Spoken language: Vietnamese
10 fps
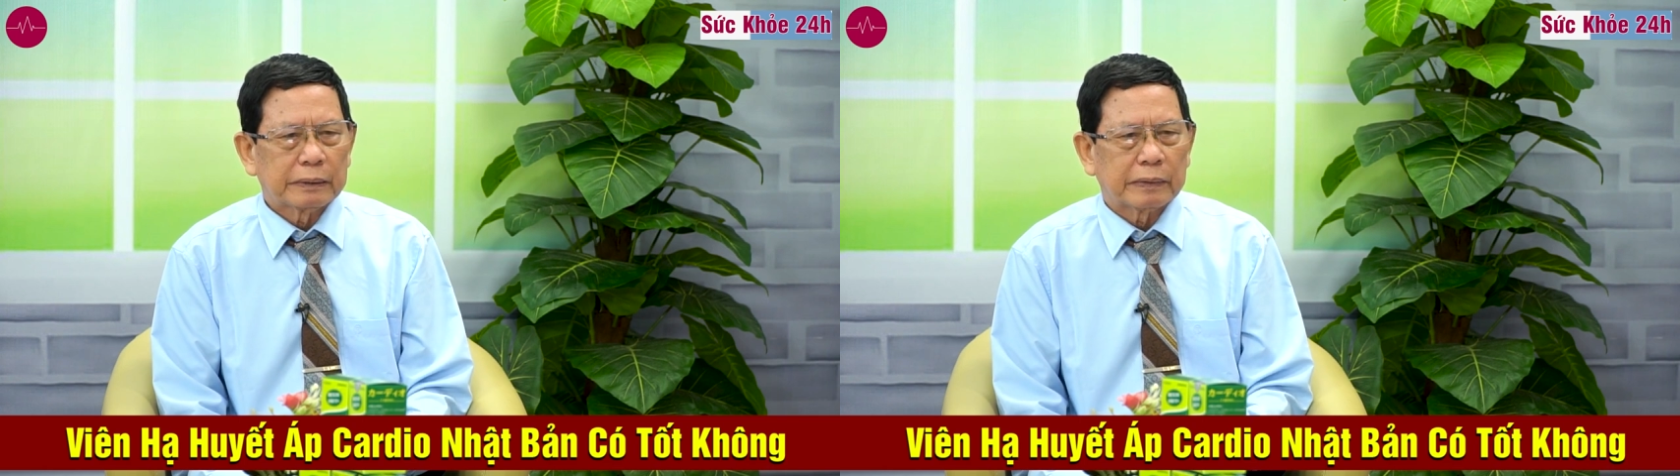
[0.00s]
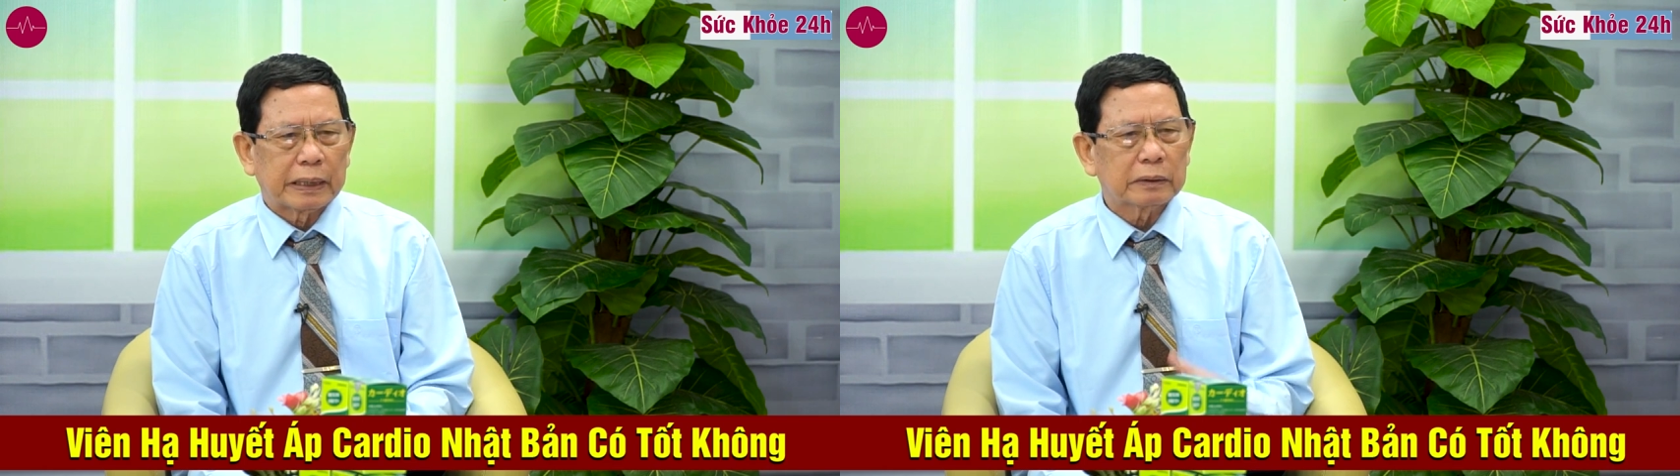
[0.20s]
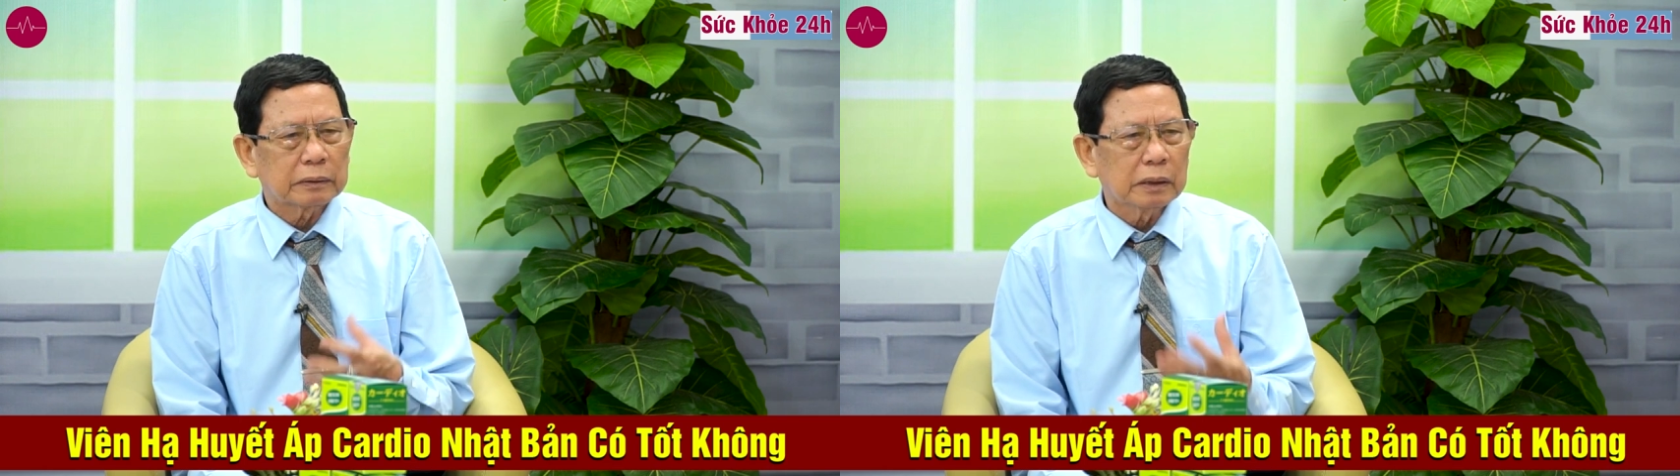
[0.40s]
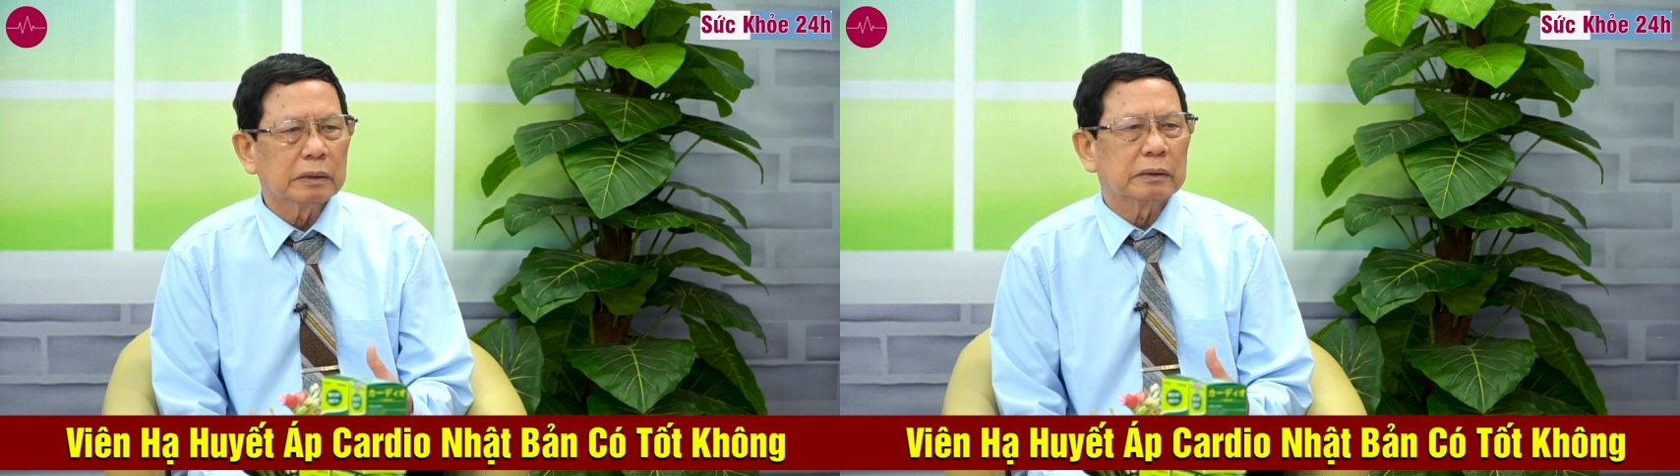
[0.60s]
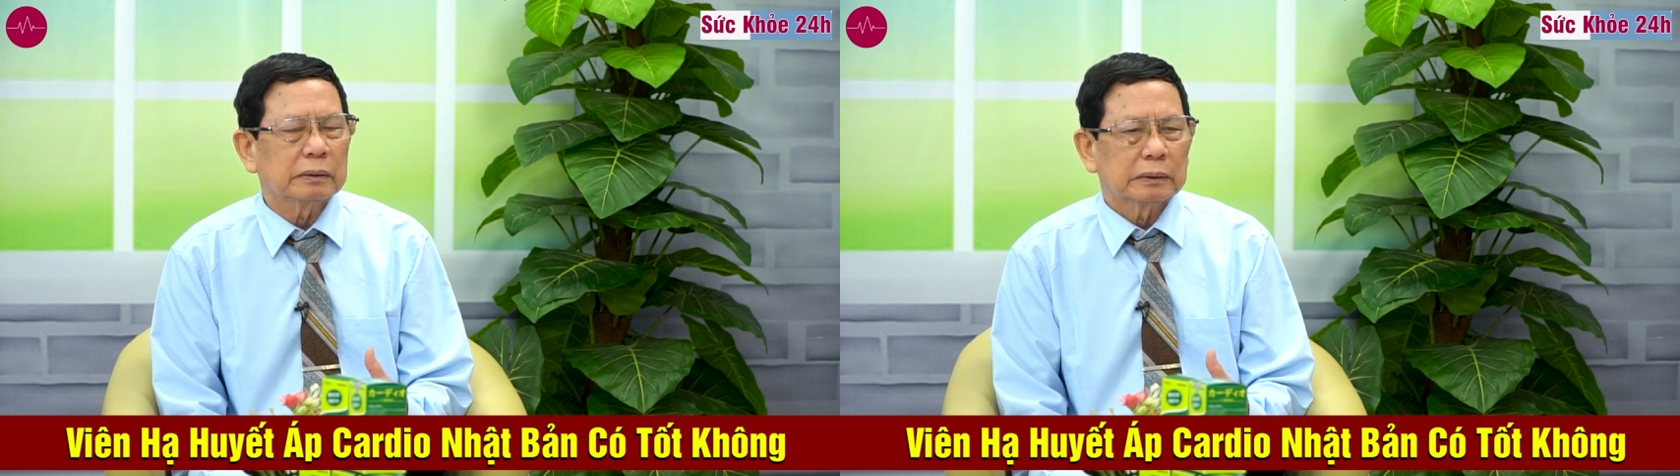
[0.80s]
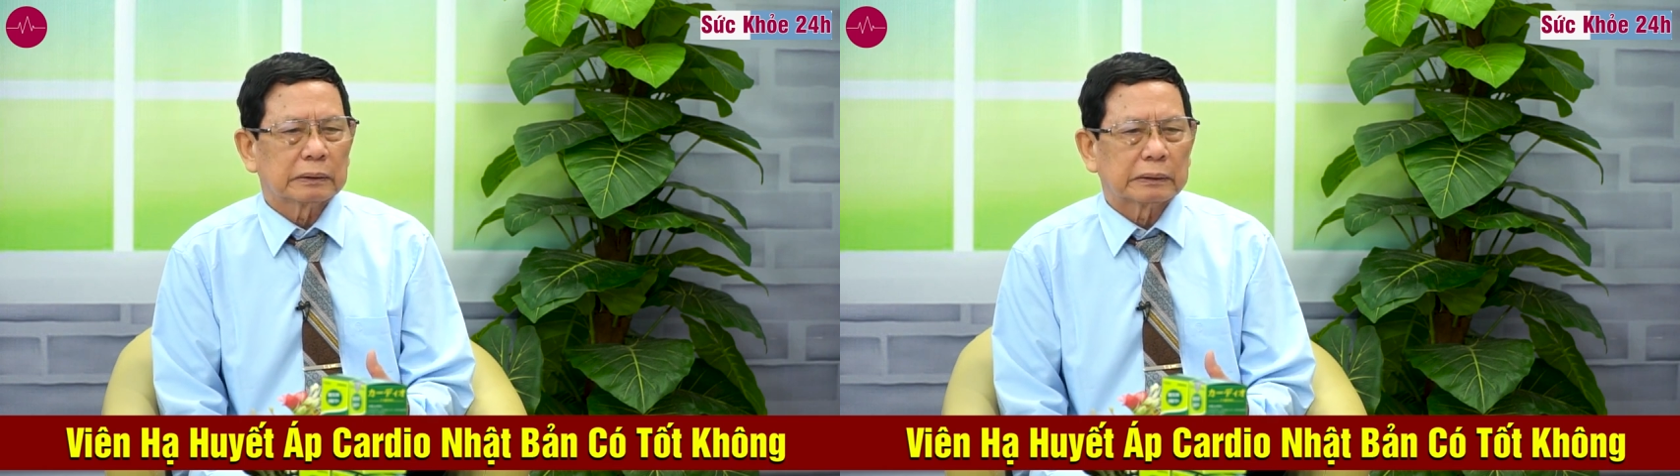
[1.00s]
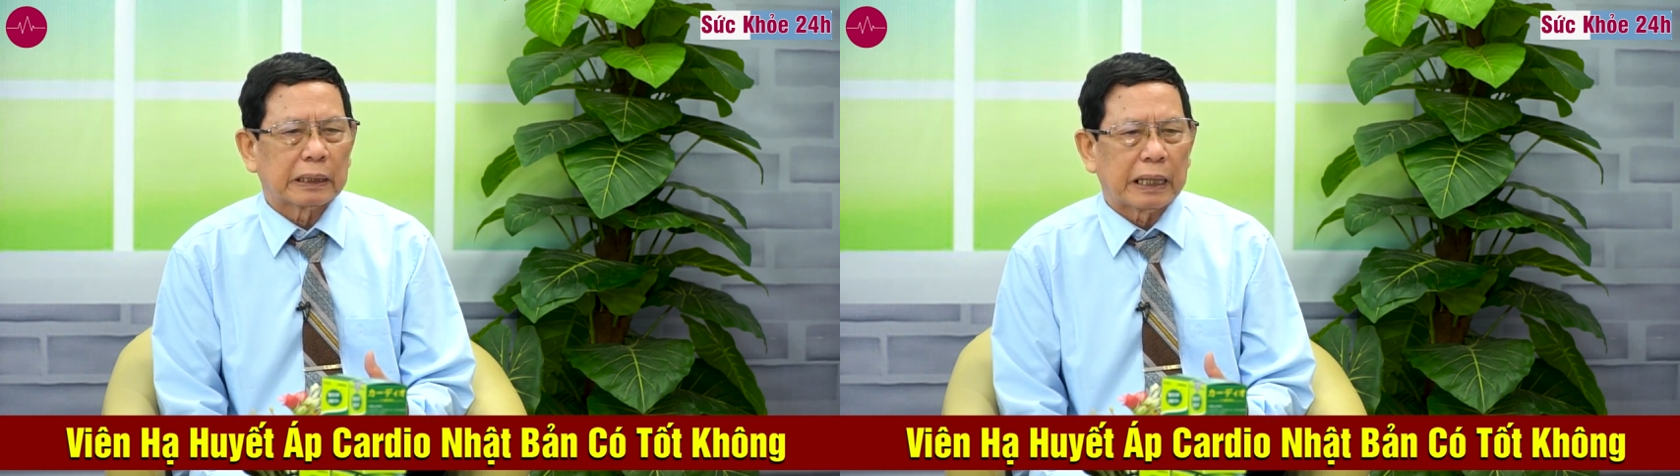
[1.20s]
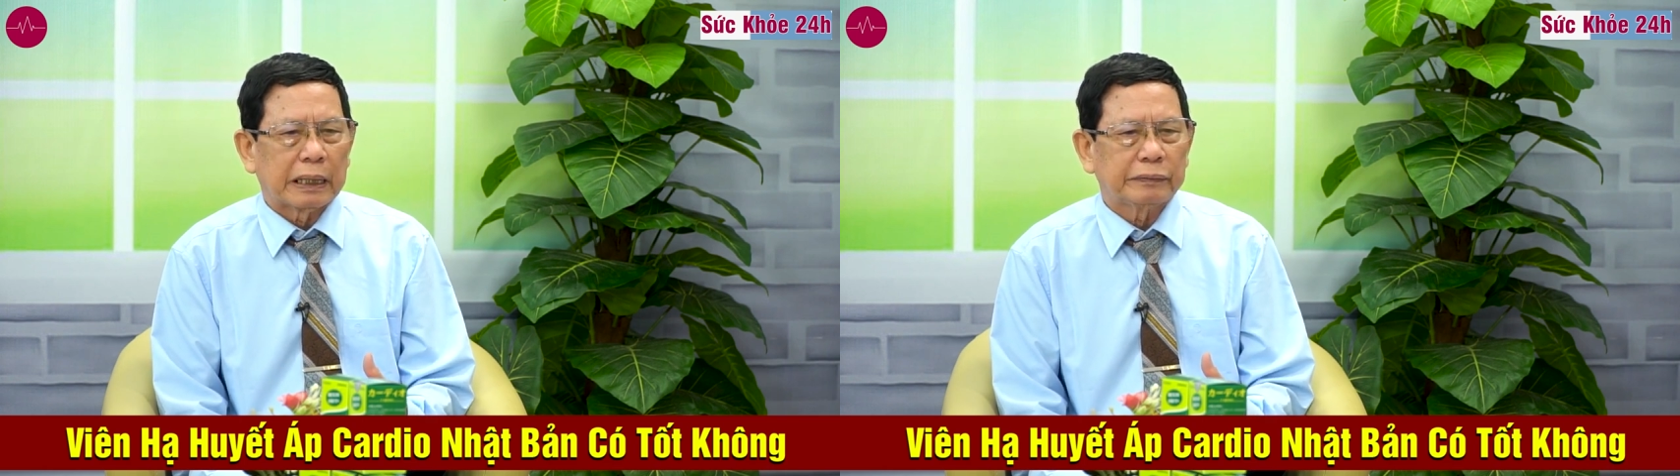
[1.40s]
và thứ tư
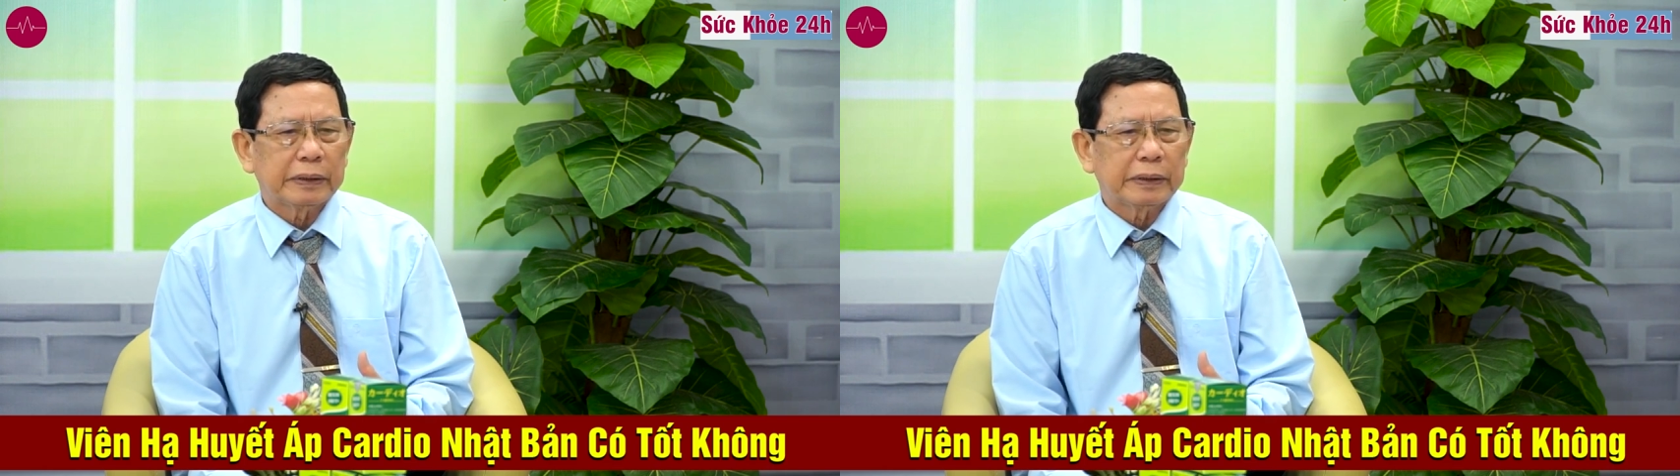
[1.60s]
là